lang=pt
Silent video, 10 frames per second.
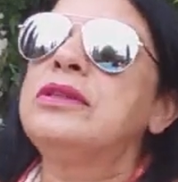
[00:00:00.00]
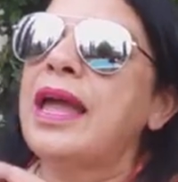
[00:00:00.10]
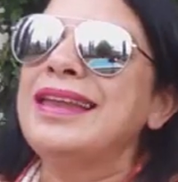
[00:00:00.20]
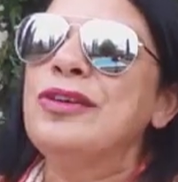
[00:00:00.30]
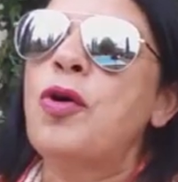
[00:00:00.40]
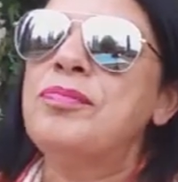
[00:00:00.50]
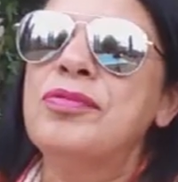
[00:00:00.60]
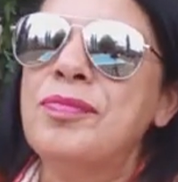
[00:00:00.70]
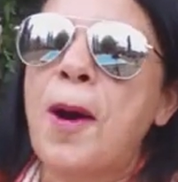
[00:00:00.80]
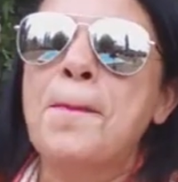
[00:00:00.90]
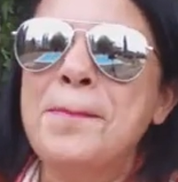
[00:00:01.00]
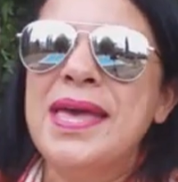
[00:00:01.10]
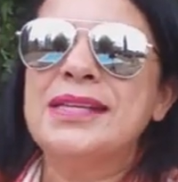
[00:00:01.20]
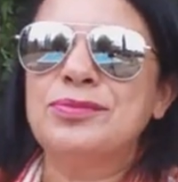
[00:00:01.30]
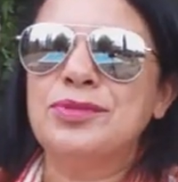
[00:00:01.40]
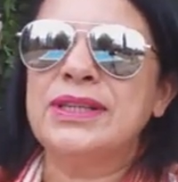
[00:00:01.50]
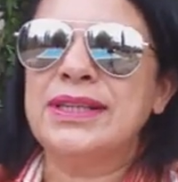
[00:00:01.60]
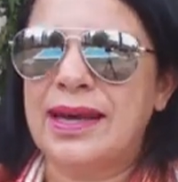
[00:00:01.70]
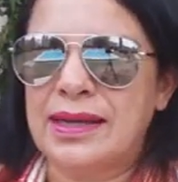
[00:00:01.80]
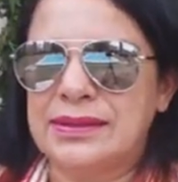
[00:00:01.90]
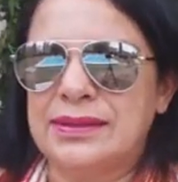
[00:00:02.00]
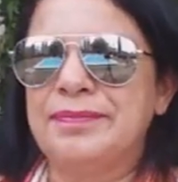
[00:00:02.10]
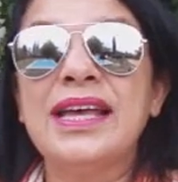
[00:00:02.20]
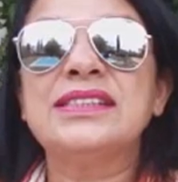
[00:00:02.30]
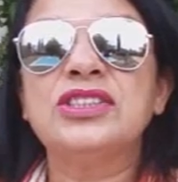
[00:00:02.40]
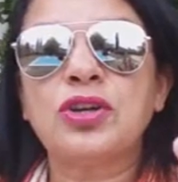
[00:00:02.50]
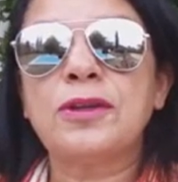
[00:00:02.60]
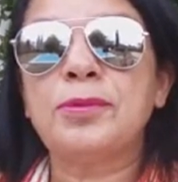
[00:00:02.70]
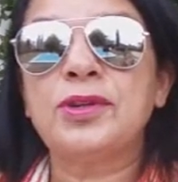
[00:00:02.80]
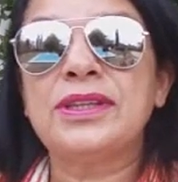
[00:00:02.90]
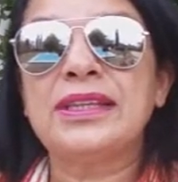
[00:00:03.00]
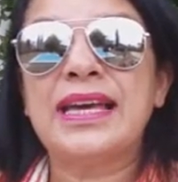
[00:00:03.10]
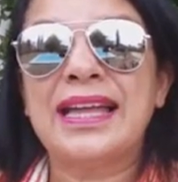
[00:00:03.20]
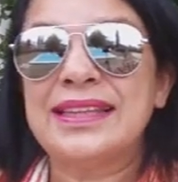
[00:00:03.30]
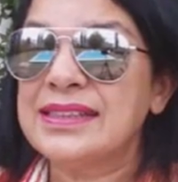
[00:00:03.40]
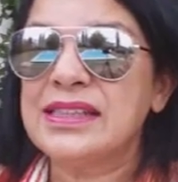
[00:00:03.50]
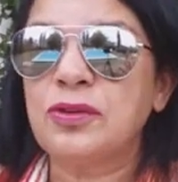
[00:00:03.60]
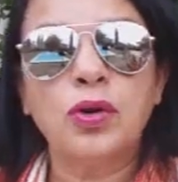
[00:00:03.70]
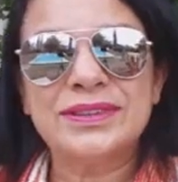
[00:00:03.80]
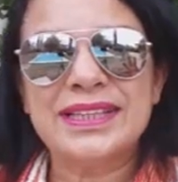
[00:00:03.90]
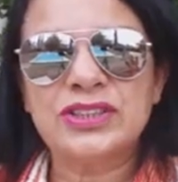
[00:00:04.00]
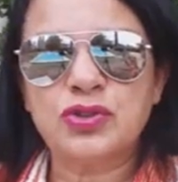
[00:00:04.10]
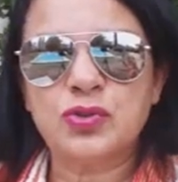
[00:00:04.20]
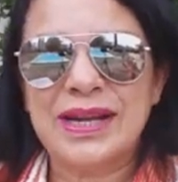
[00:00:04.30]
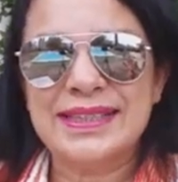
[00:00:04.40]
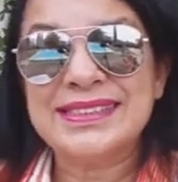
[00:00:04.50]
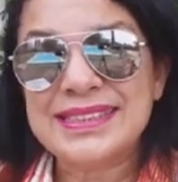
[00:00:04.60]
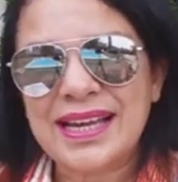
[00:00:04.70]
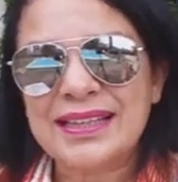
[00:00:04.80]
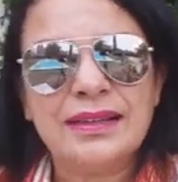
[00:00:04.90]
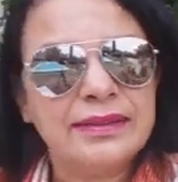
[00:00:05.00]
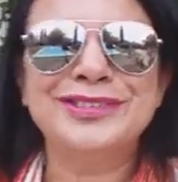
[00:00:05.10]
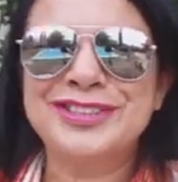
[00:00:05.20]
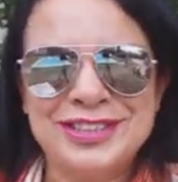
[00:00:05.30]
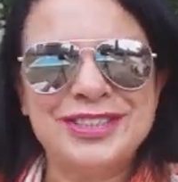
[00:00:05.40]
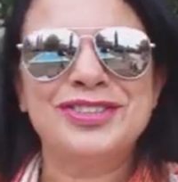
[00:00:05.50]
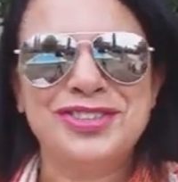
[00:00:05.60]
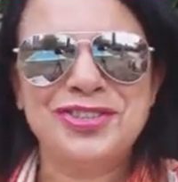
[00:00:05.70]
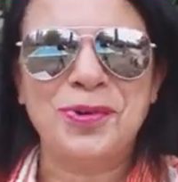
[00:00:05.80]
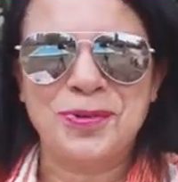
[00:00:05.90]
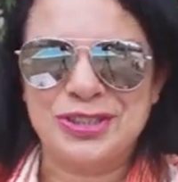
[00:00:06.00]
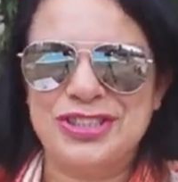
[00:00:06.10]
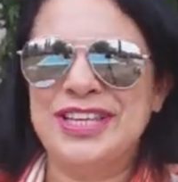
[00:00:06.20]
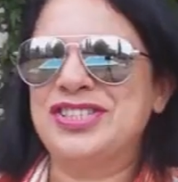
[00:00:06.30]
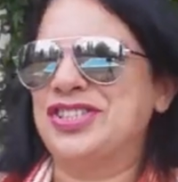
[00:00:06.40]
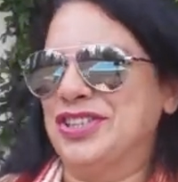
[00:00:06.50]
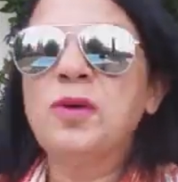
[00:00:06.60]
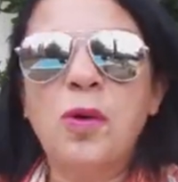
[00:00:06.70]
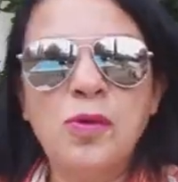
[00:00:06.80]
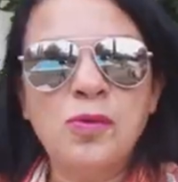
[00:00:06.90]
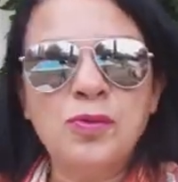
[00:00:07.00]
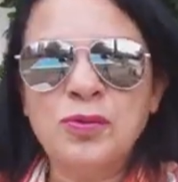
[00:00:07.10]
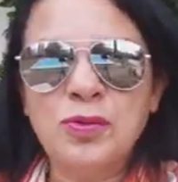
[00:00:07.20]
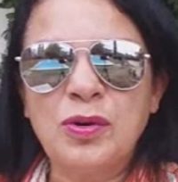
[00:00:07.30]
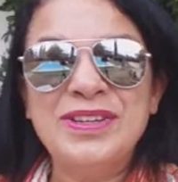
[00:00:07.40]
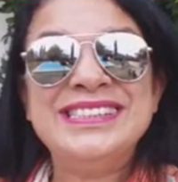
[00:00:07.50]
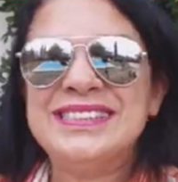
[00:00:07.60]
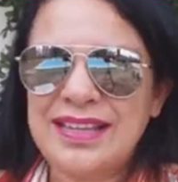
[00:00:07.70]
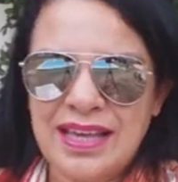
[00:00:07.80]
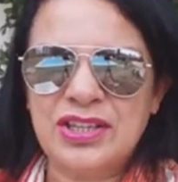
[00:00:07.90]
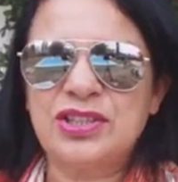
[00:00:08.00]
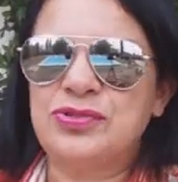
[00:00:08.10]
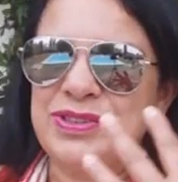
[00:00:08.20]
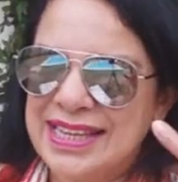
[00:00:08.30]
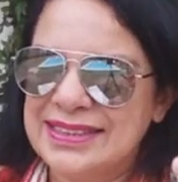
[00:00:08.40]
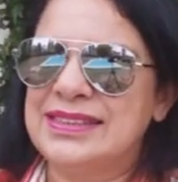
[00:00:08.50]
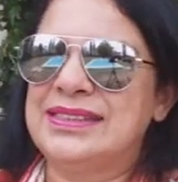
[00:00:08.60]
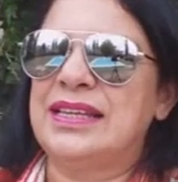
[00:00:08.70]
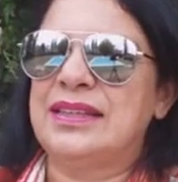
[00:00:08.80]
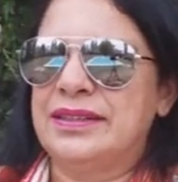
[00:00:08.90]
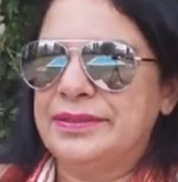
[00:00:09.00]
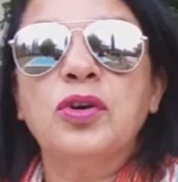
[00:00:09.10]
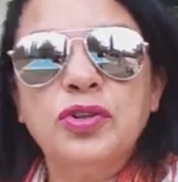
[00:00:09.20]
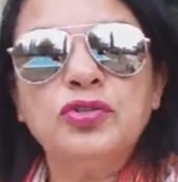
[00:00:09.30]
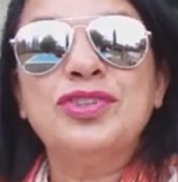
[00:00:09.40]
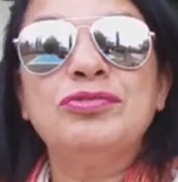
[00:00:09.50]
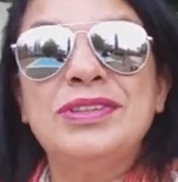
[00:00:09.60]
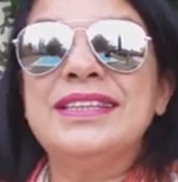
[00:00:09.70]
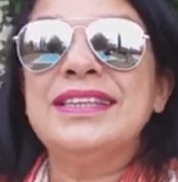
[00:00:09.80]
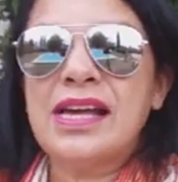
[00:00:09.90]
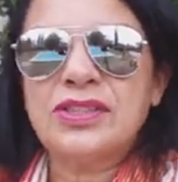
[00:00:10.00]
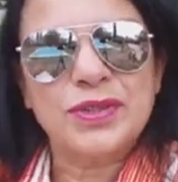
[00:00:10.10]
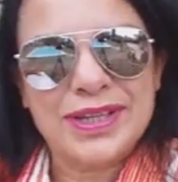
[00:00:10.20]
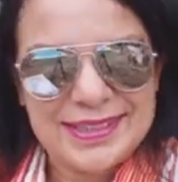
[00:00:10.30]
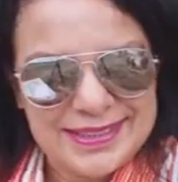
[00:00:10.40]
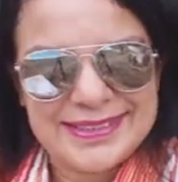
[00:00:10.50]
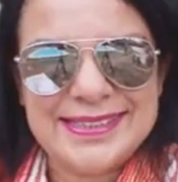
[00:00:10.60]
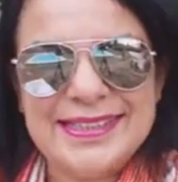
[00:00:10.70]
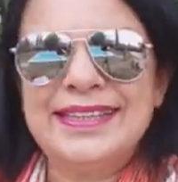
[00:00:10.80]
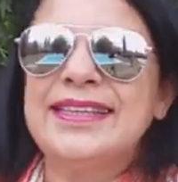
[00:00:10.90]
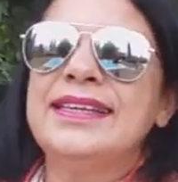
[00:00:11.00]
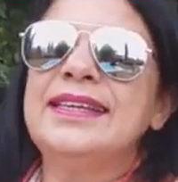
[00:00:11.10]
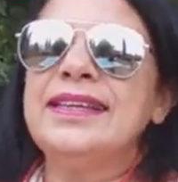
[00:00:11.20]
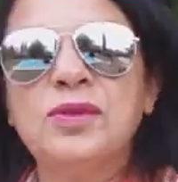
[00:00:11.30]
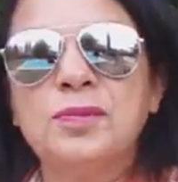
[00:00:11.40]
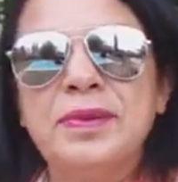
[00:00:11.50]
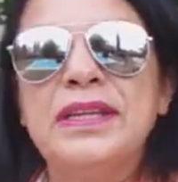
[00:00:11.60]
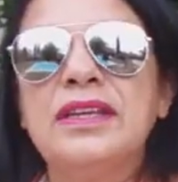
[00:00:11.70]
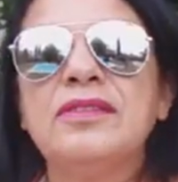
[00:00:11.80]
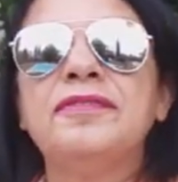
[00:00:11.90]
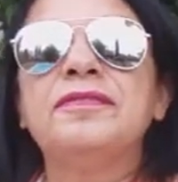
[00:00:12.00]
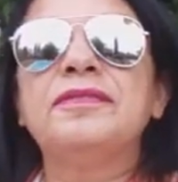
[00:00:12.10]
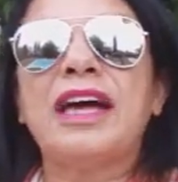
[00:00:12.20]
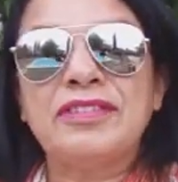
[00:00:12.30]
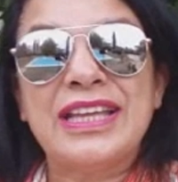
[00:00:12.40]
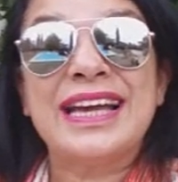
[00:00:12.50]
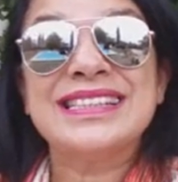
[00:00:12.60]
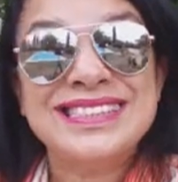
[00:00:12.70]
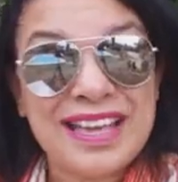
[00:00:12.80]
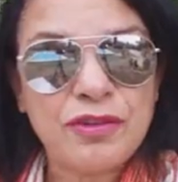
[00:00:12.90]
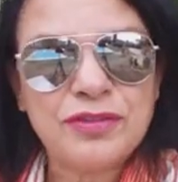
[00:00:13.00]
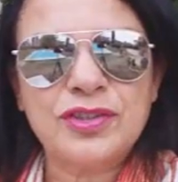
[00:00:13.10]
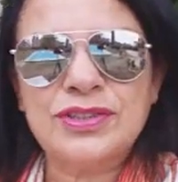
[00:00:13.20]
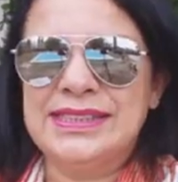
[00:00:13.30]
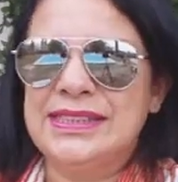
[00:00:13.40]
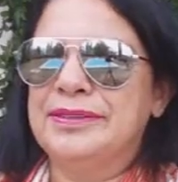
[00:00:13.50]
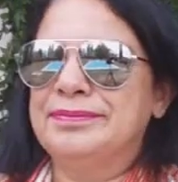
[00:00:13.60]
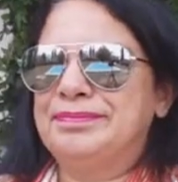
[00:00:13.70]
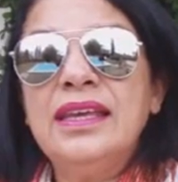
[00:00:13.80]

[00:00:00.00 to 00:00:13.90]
Tem lobo mal mesmo de casa. Essa história pode até ser contextualizada nos dias de hoje, né, gente? Com o incesto e etc. E quando eu digo dentro de casa, eu quero dizer que o perigo estava na casa da vovozinha.